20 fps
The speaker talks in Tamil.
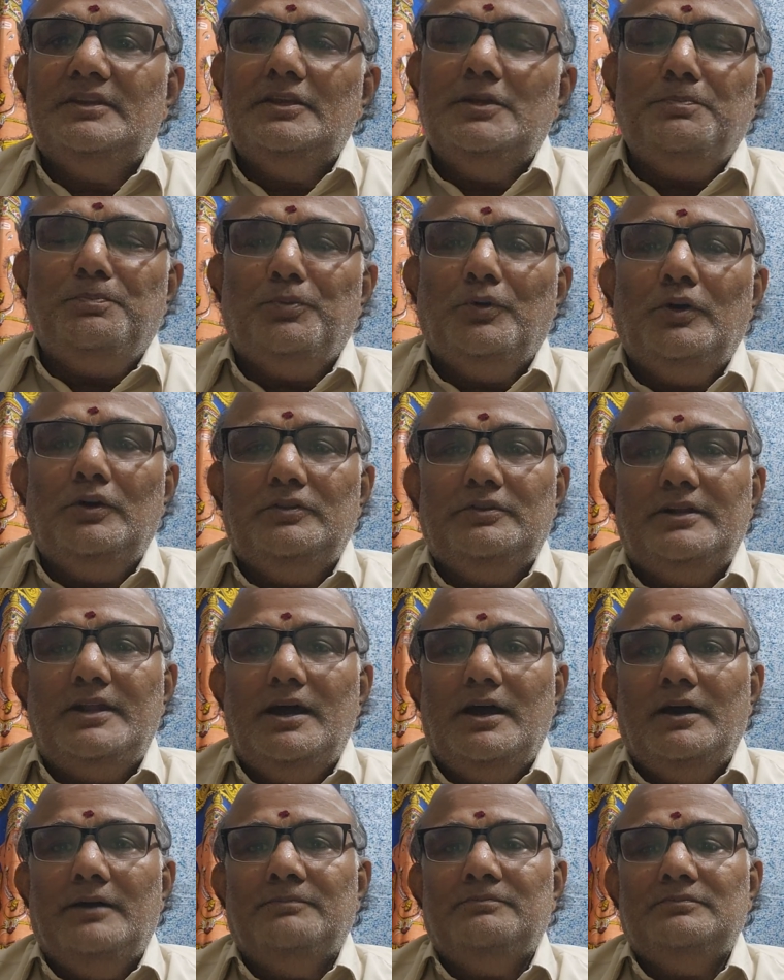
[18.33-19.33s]
இப்பொழுது
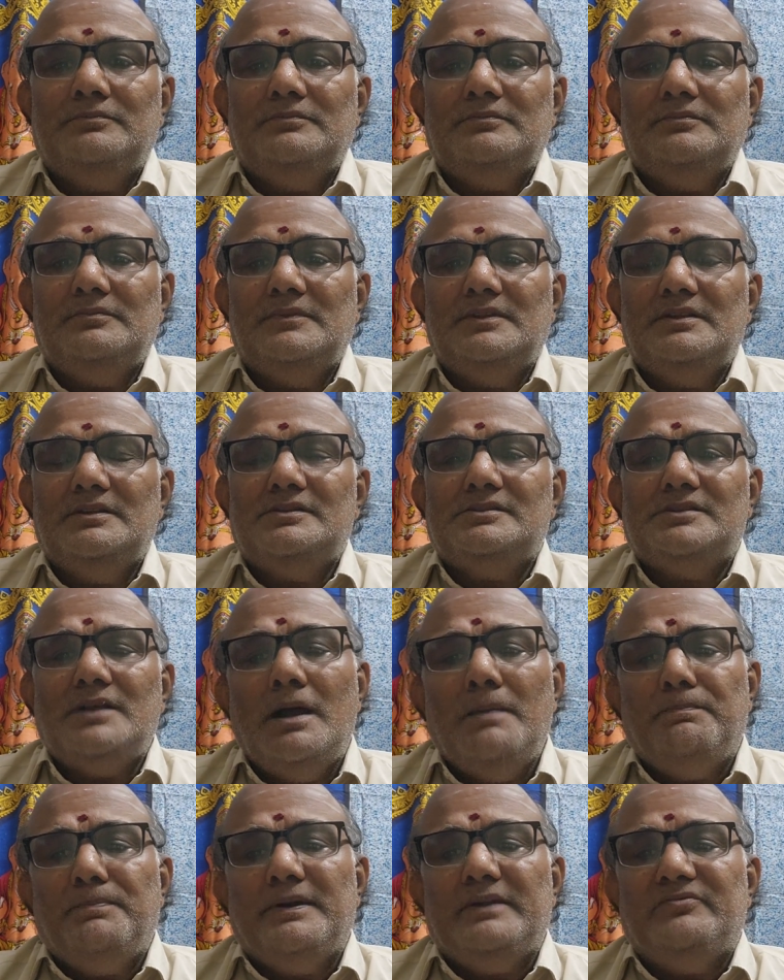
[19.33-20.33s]
நாம்
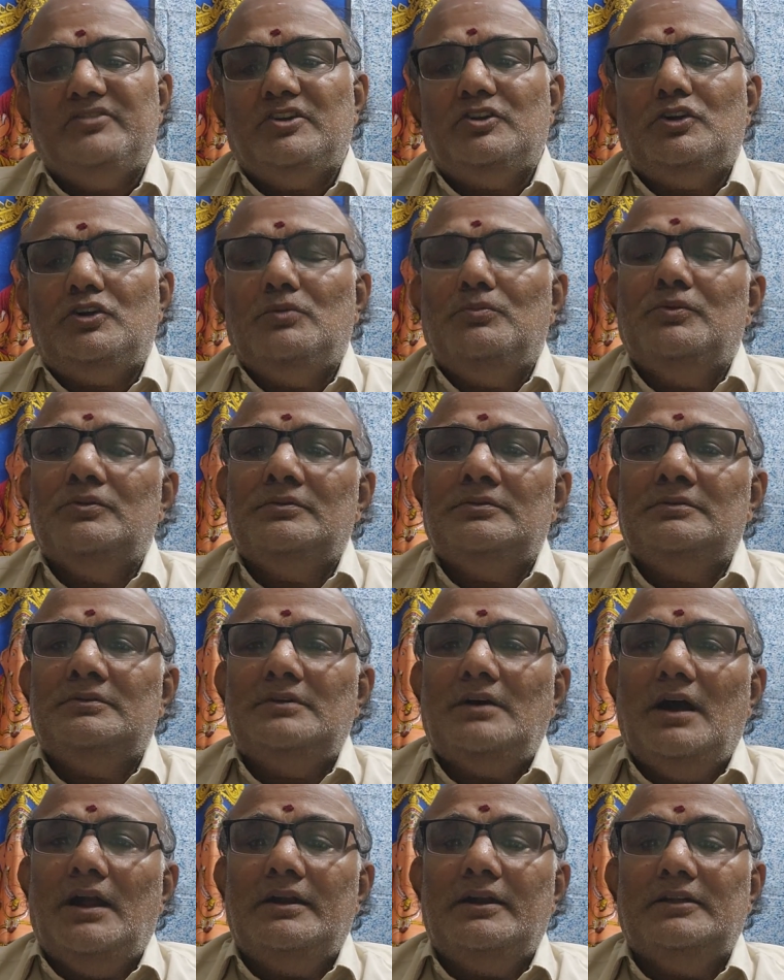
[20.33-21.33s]
சாப்பிடுவதற்கு முன்
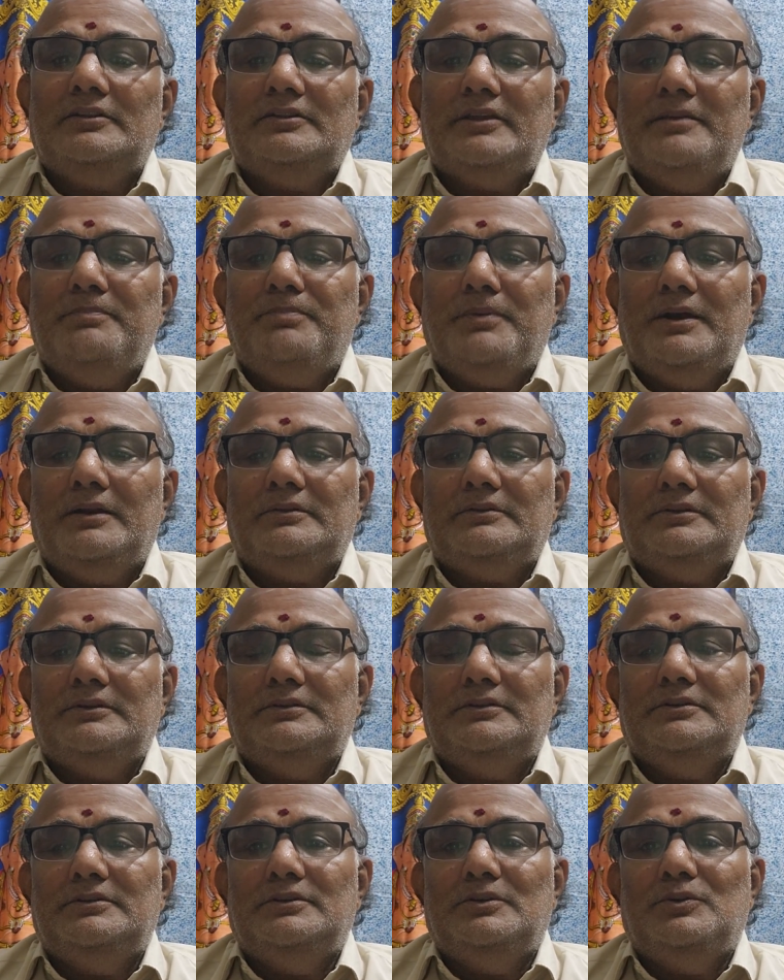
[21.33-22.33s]
அன்னத்தை பார்த்து
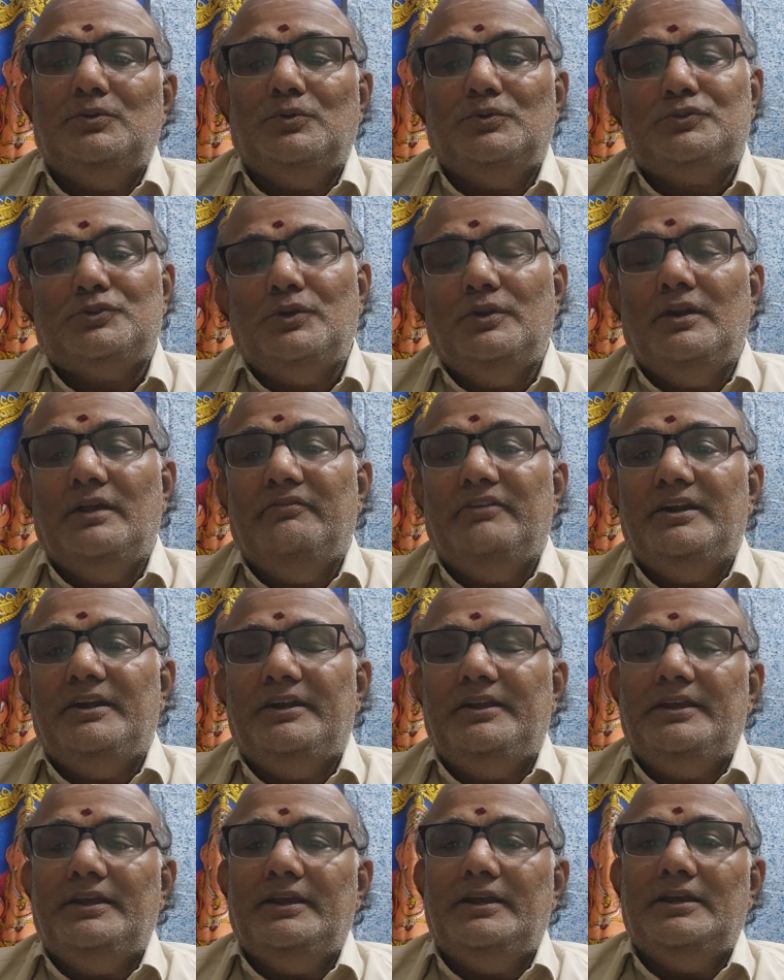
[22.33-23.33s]
சொல்ல
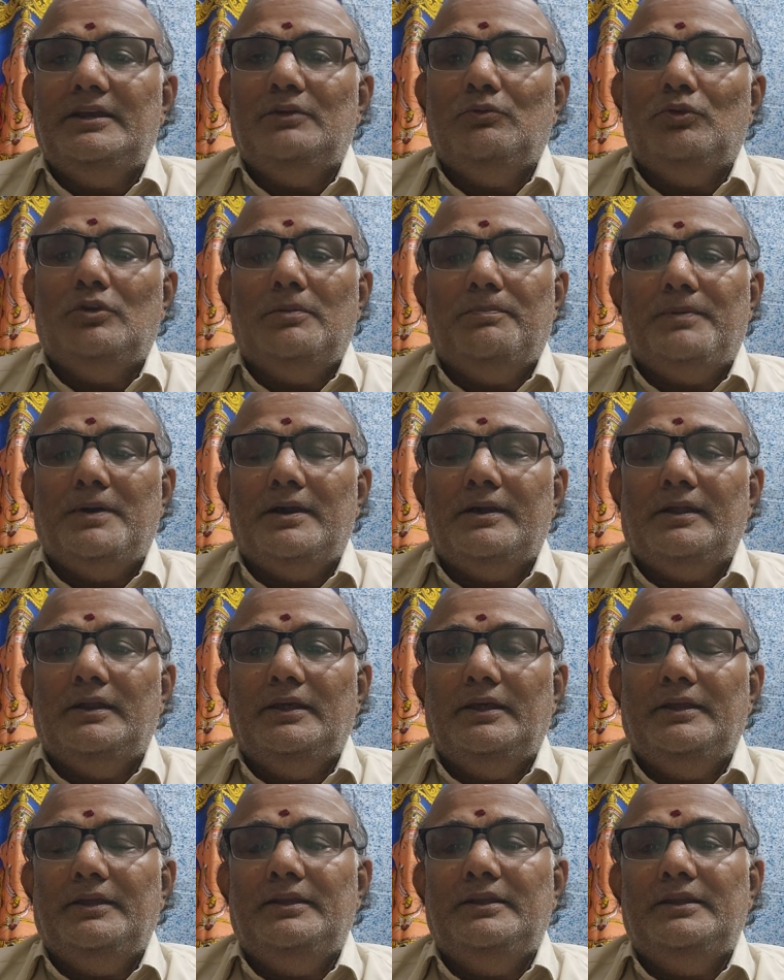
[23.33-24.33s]
வேண்டிய ஒரு
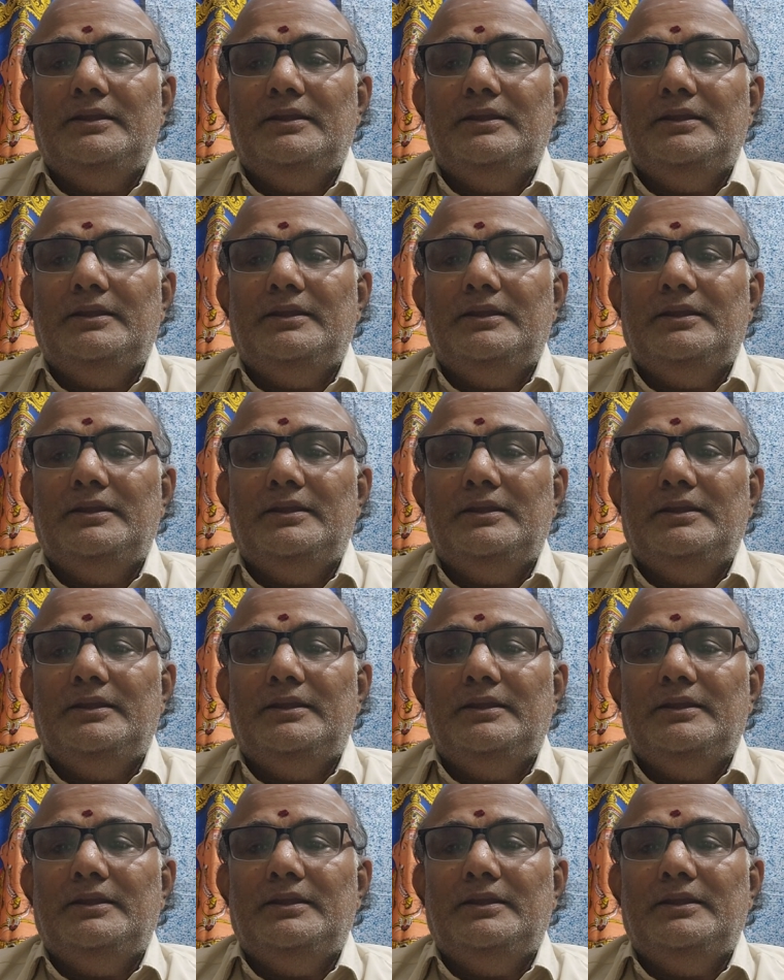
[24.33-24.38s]
பாடலை